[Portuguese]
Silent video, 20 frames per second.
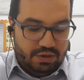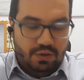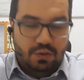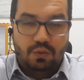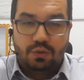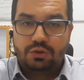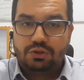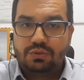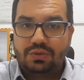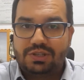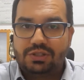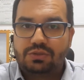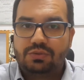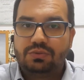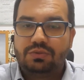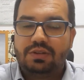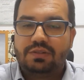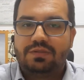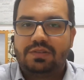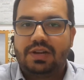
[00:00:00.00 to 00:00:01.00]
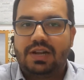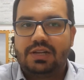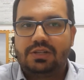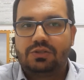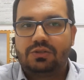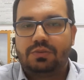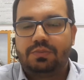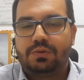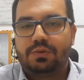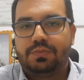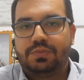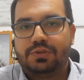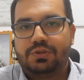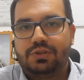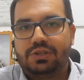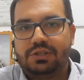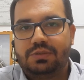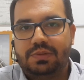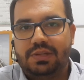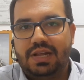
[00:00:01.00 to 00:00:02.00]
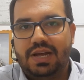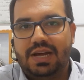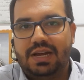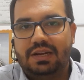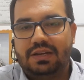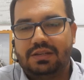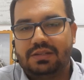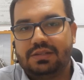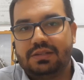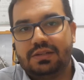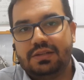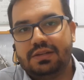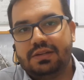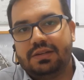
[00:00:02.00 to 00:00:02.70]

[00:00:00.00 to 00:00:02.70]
hoje o assunto é falar sobre opções binárias.